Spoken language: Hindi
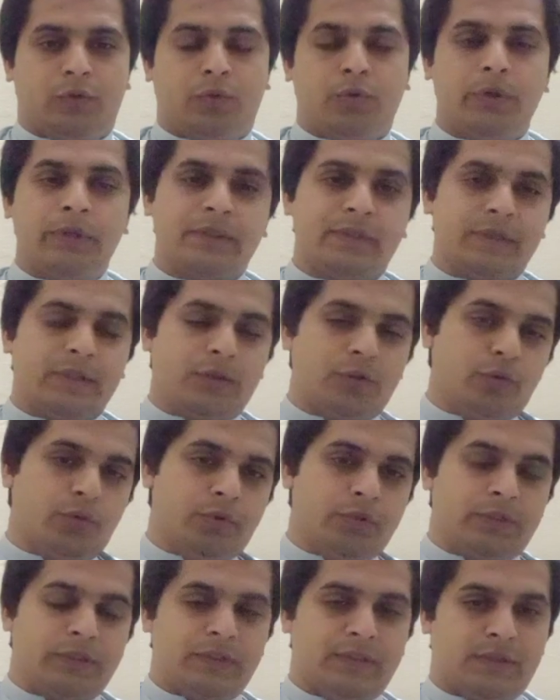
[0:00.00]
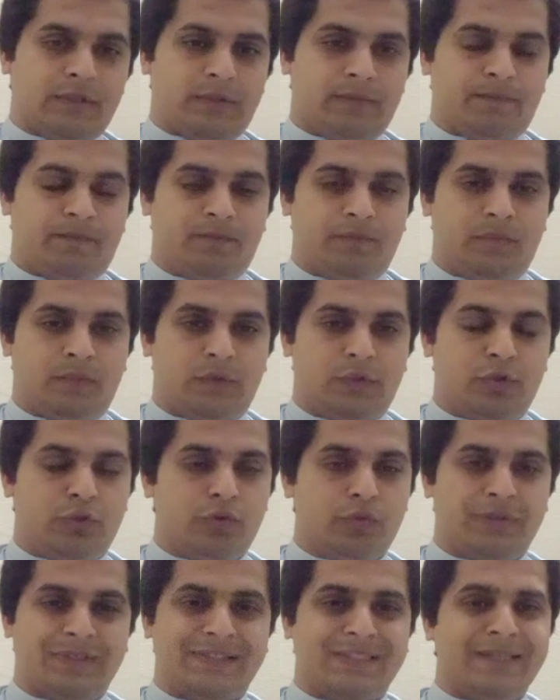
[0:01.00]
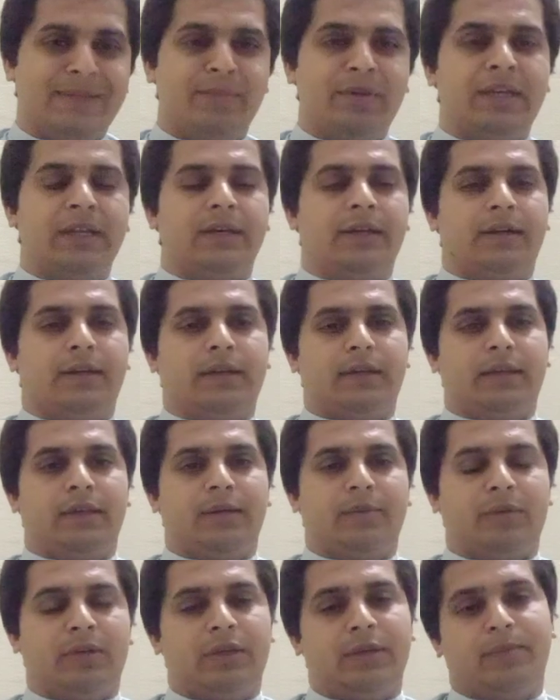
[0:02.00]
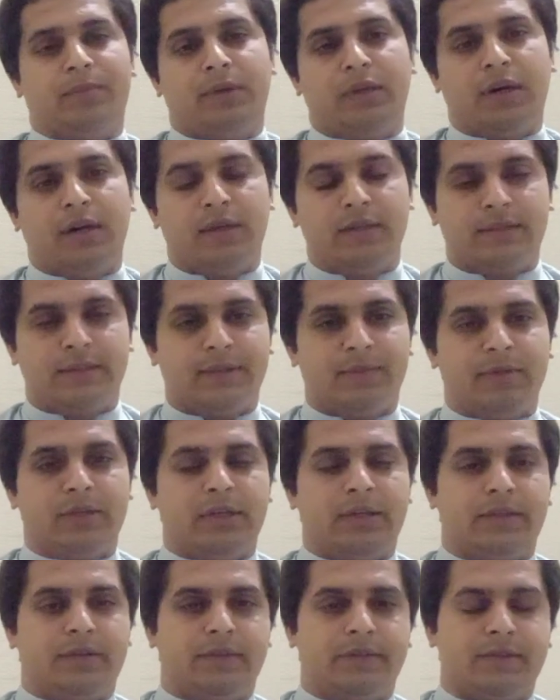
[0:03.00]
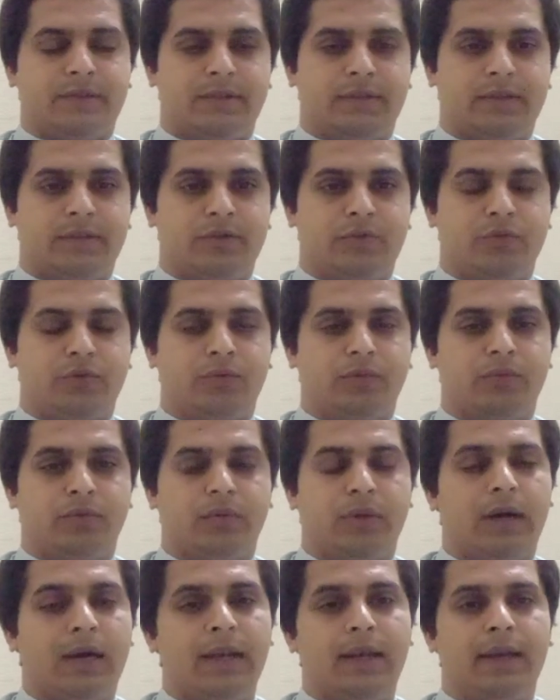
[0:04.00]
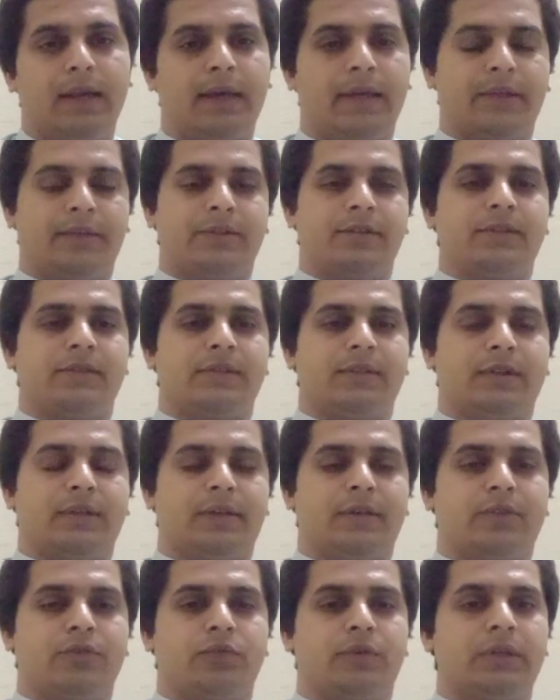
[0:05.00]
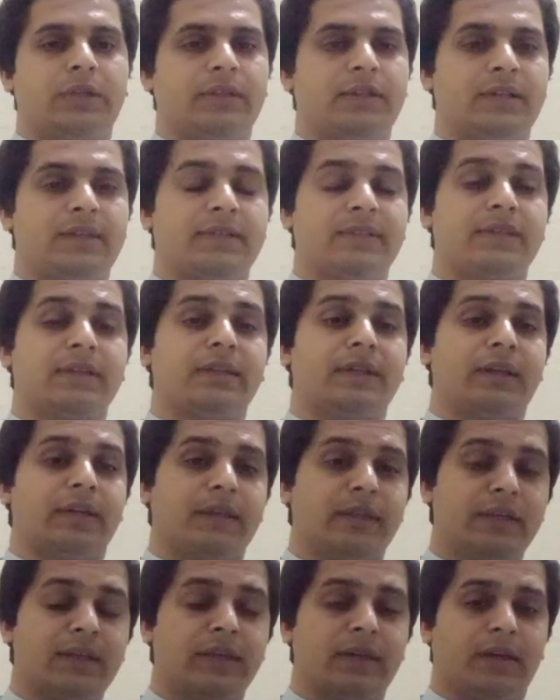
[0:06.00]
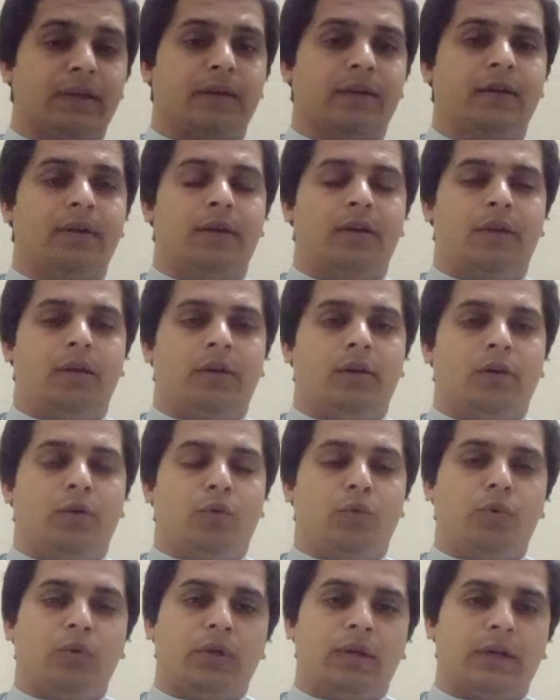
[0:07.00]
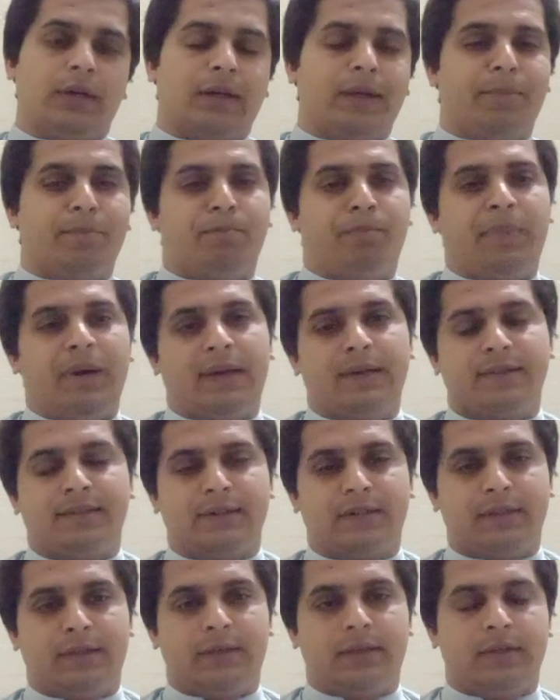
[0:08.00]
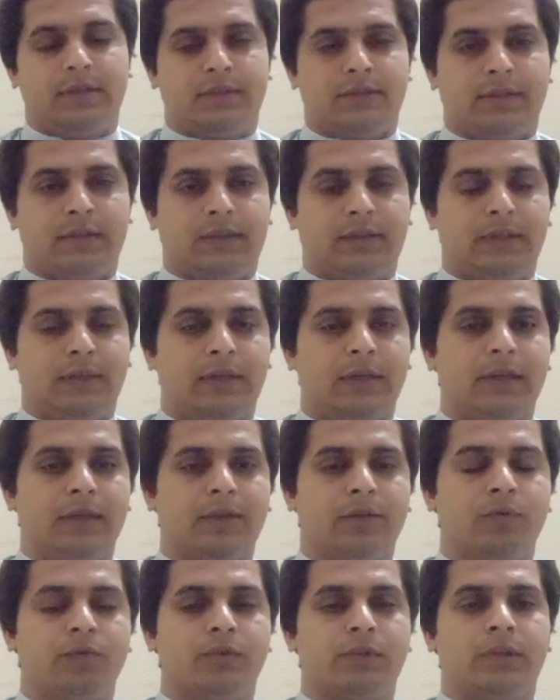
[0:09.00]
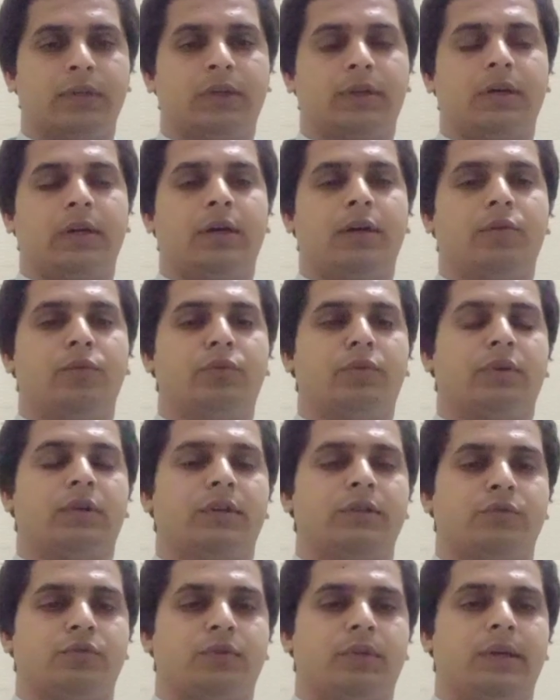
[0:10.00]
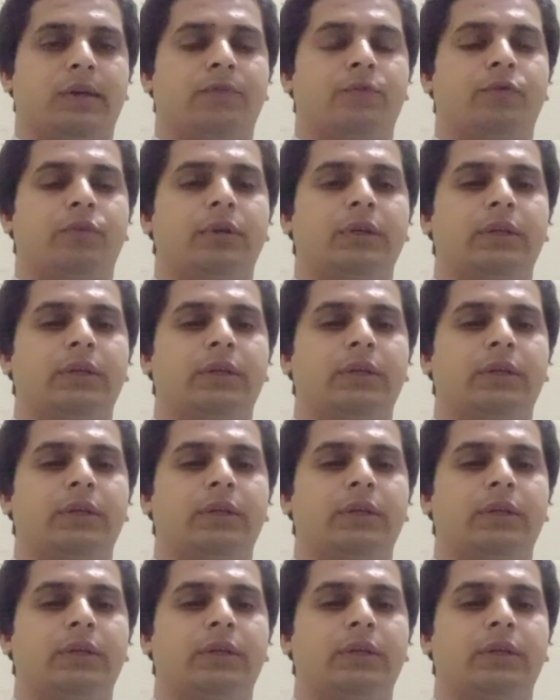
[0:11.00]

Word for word: कोई सी दो चीज़ें जो सिमिलर नहीं है मतलब नॉन सिमिलर चीज़ें जो अनलाइक चीज़ें हैं जो एक जैसी नहीं हैं उनका कंपैरिजन किया जाता है एक दूसरे का उनका जो है वो